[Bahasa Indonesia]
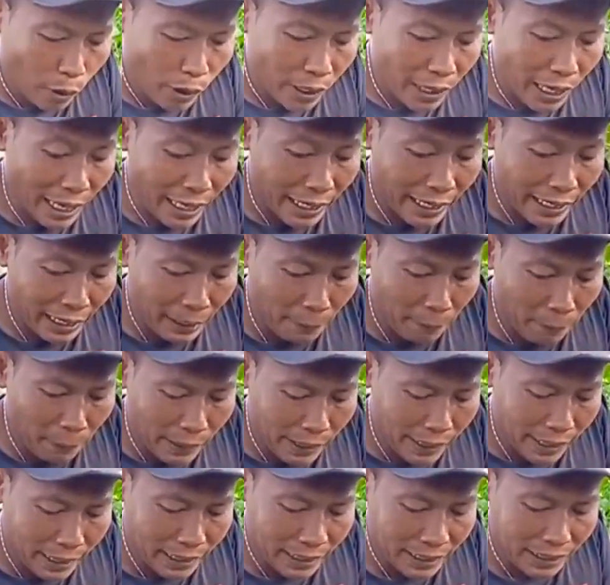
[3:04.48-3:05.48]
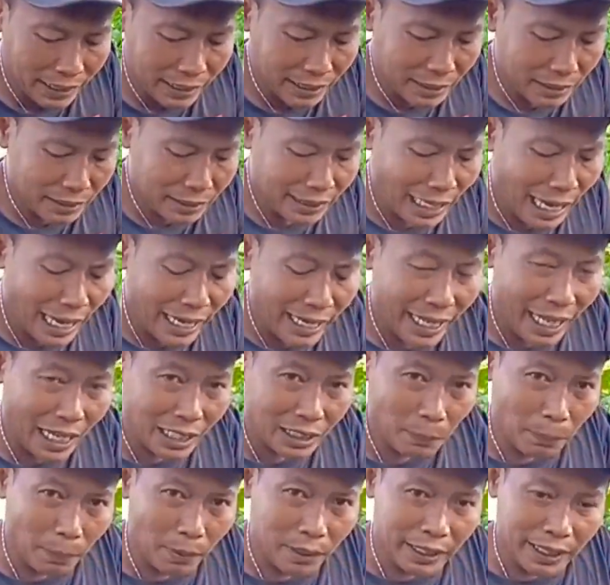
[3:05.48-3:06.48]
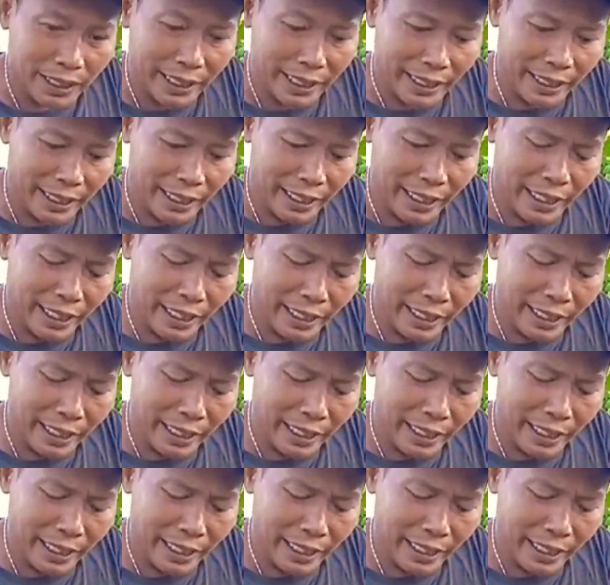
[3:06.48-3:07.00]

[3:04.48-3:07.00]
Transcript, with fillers: organik bikin cairan seperti ini